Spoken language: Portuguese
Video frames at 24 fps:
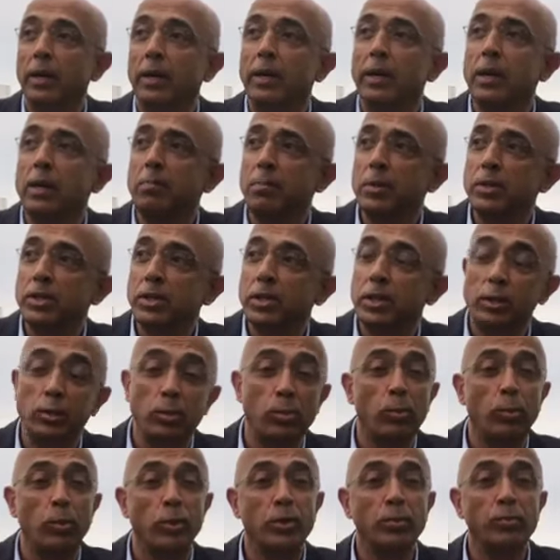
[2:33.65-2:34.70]
E a
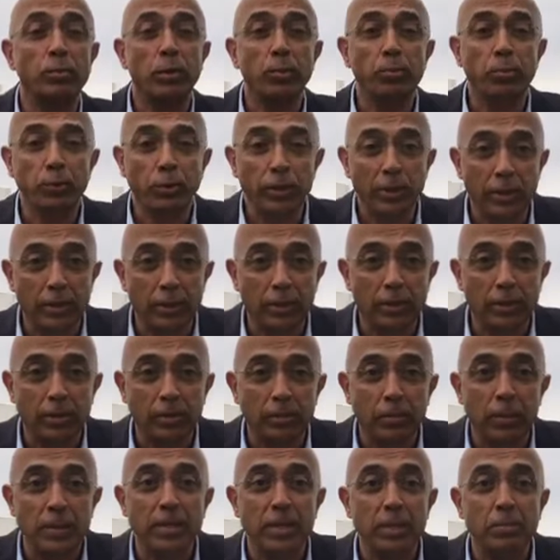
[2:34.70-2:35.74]
imaginação é uma coisa muito importante,
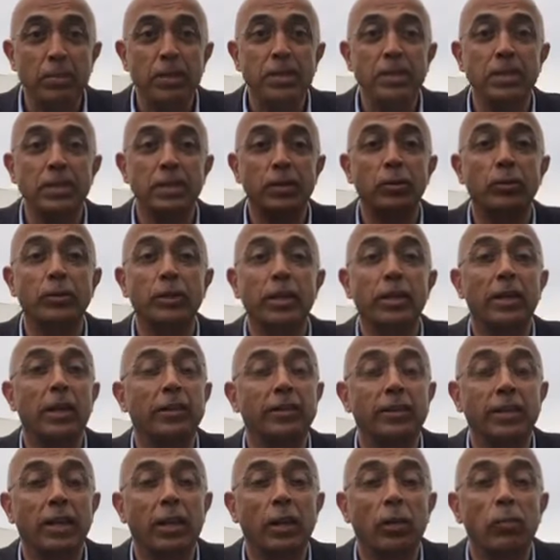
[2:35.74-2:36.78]
mas a imaginação tem
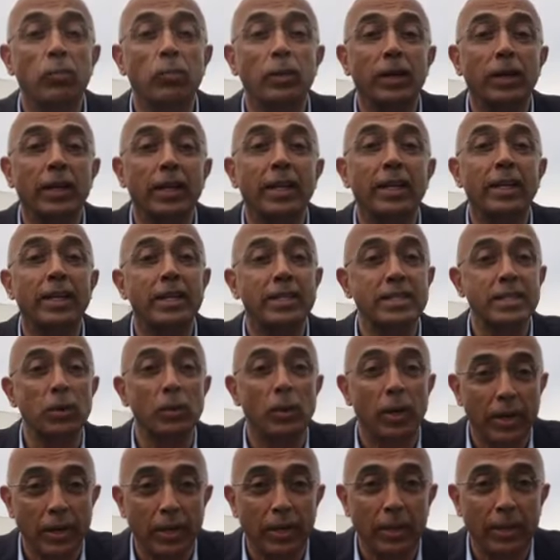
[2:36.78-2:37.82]
que ter alguma
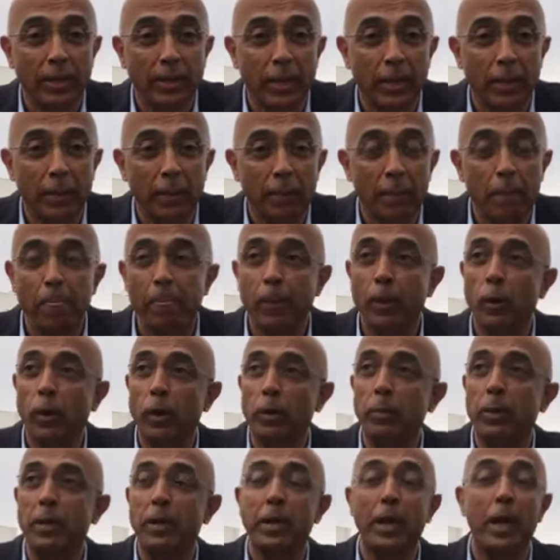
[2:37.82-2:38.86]
ligação à realidade.
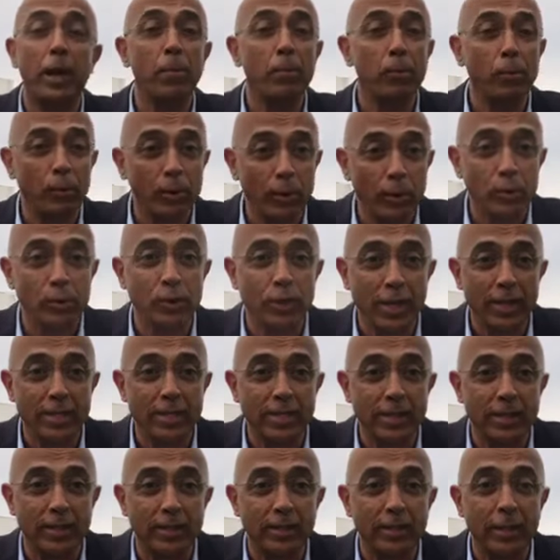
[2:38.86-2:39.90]
Ora bem, é bom não
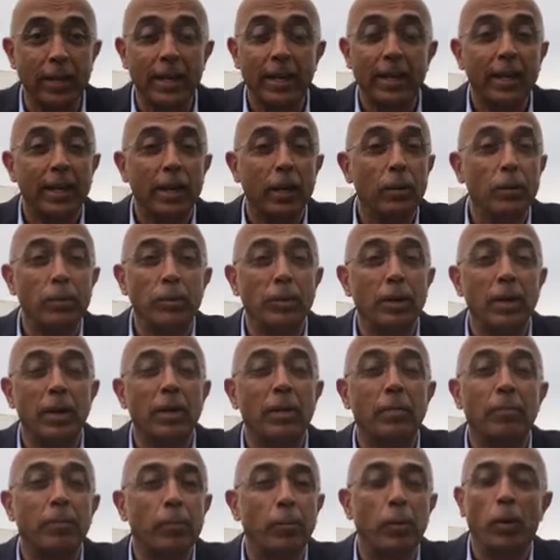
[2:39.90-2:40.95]
esquecer,
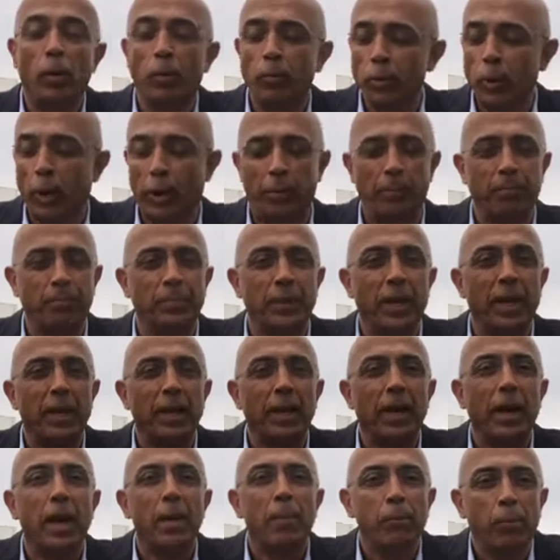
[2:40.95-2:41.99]
ou melhor,
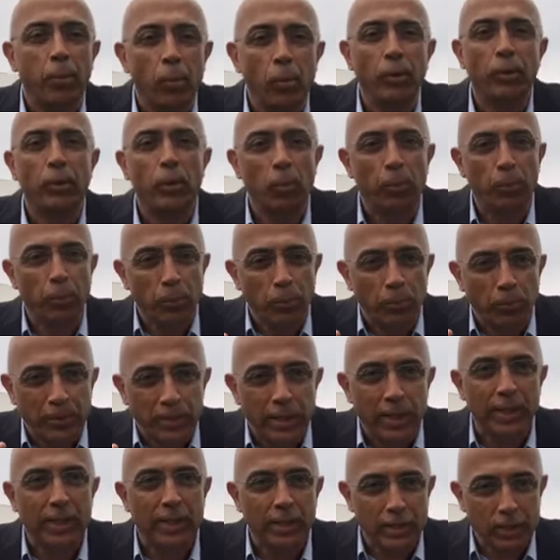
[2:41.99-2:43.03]
é bom não
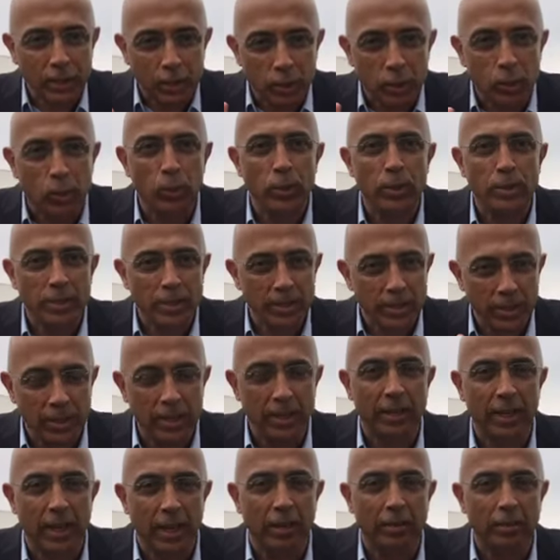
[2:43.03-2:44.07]
prometer estas coisas a
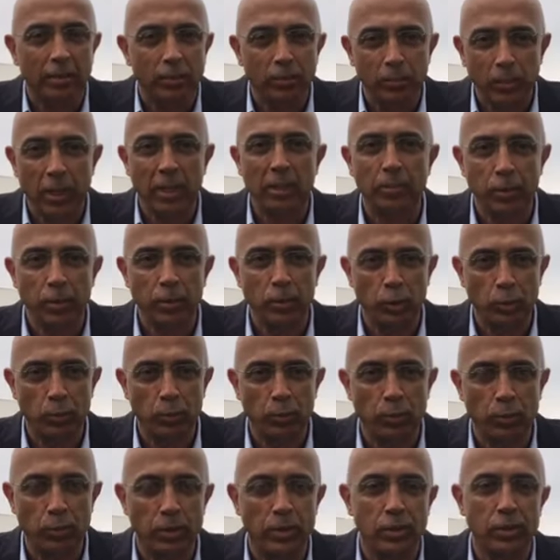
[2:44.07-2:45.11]
ninguém, nomeadamente aos
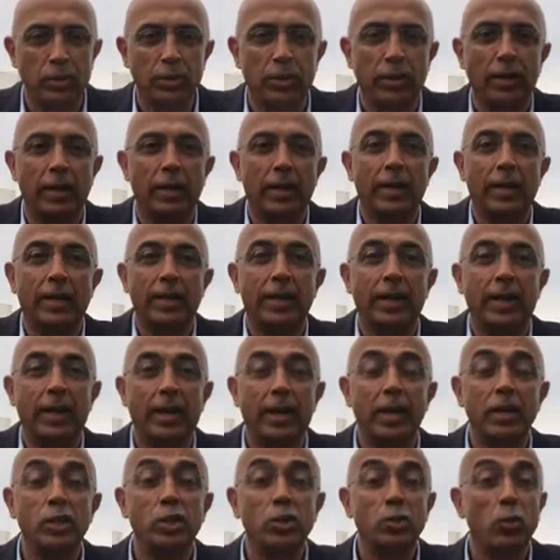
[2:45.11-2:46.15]
portugueses, que
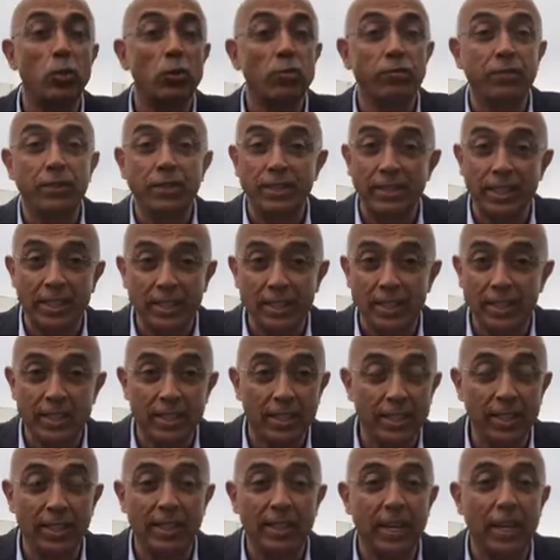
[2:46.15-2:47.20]
é as convergências
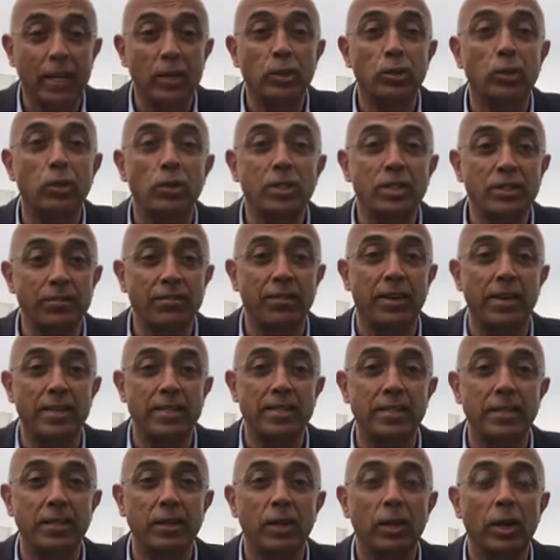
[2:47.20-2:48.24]
salariais só se
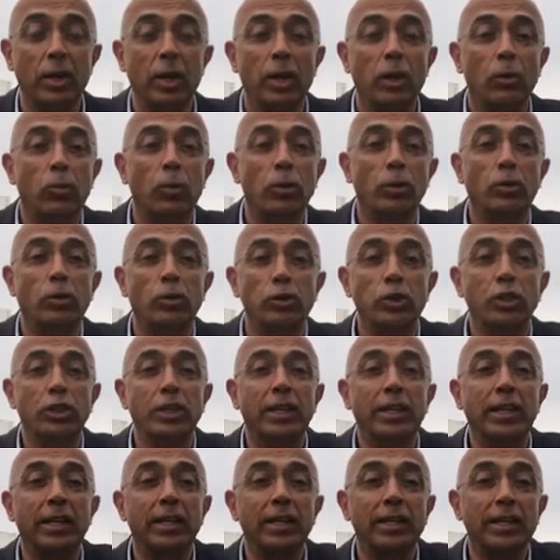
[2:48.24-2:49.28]
fazem quando nós
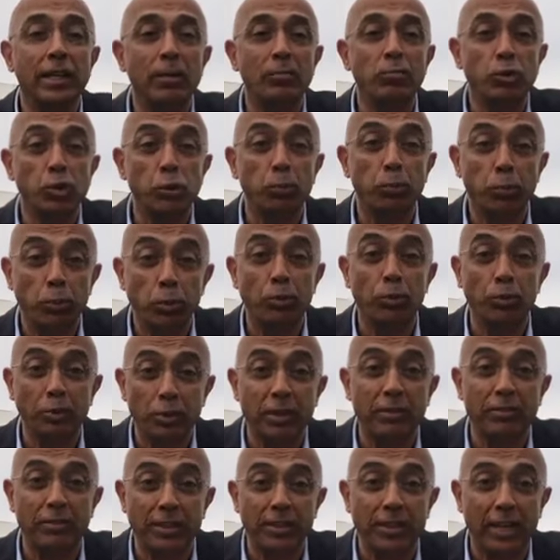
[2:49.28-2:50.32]
criamos
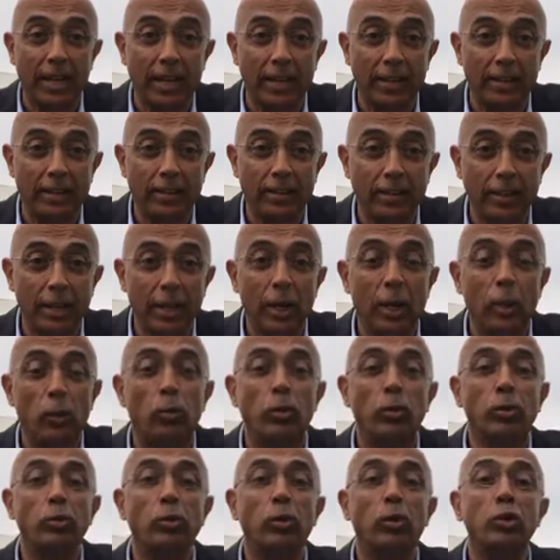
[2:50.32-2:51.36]
produtividade,
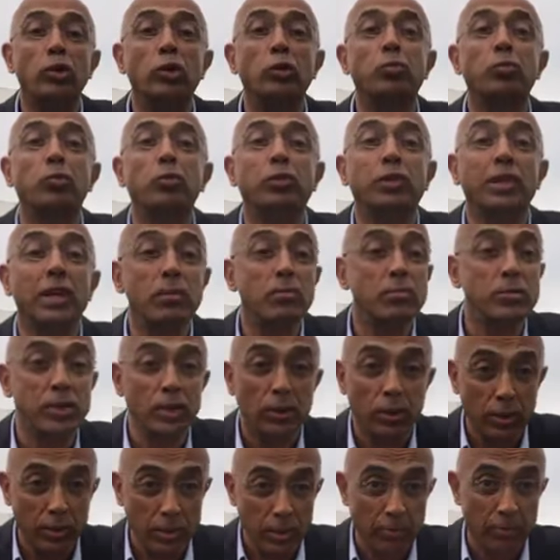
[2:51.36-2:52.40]
quando nós mudamos
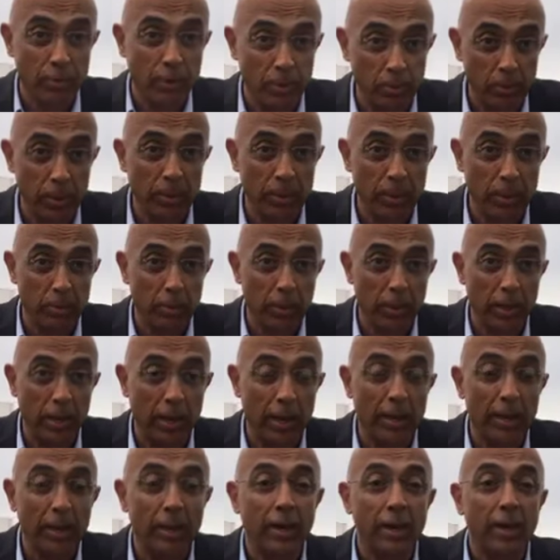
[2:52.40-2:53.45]
a nossa forma de
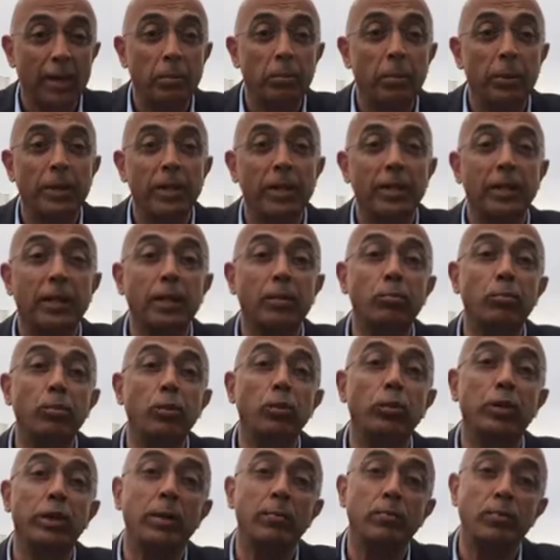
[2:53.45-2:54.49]
trabalhar, de maneira que
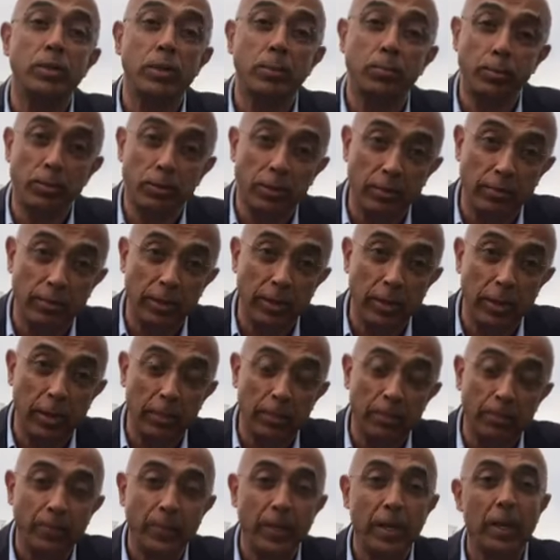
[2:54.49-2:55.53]
melhoremos a
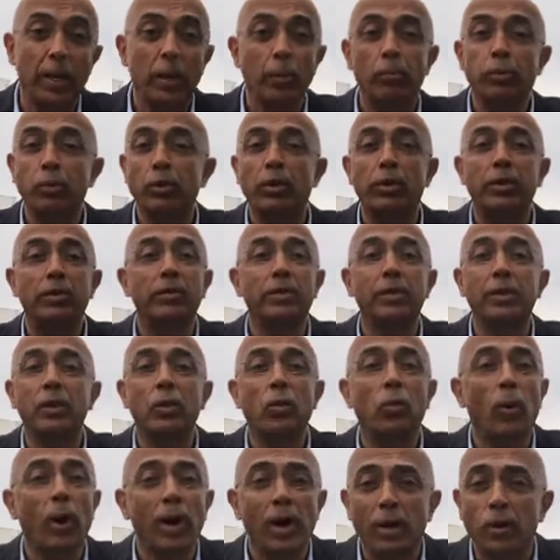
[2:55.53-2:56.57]
produtividade. Porque
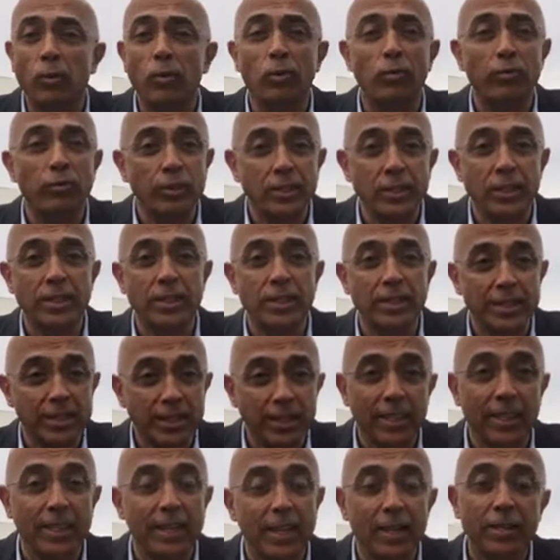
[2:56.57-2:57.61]
não há convergência
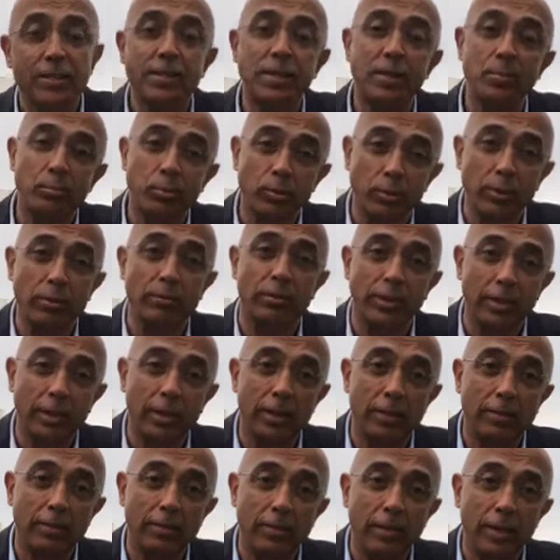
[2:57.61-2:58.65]
salarial sem
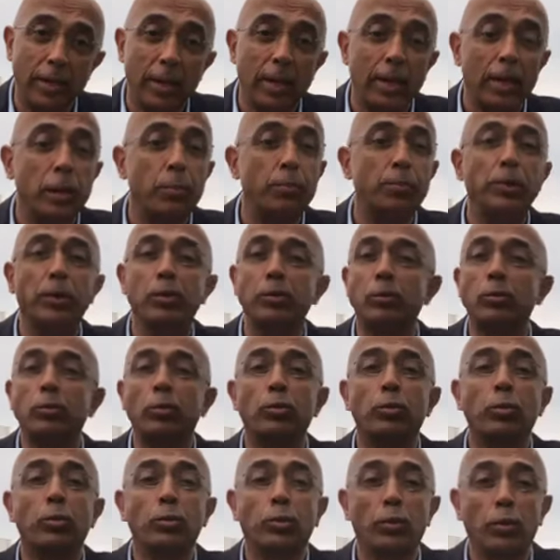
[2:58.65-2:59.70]
produtividade. E, portanto, o
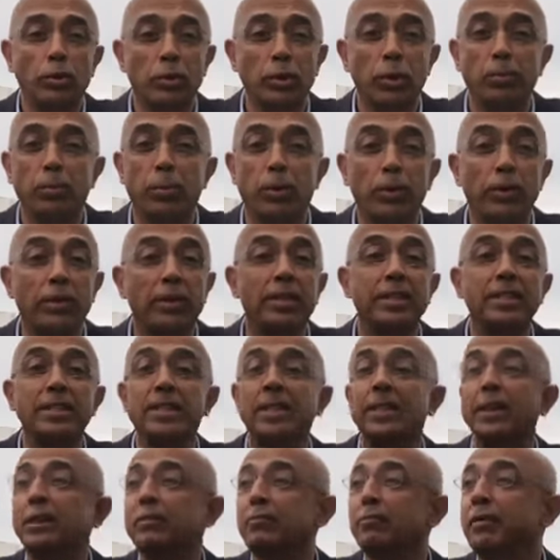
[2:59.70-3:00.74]
doutor Costa pode
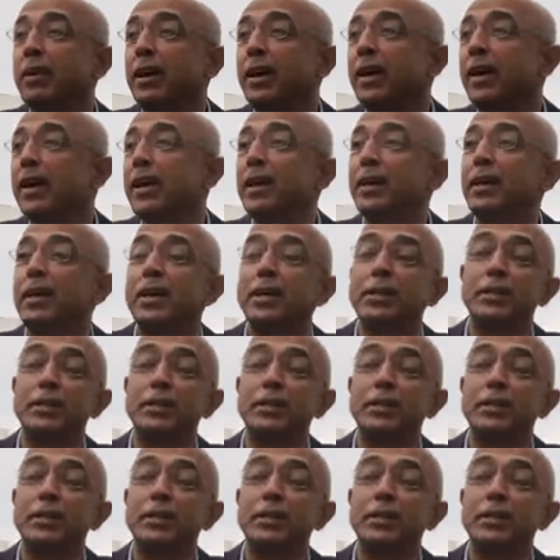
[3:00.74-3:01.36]
dizer que vai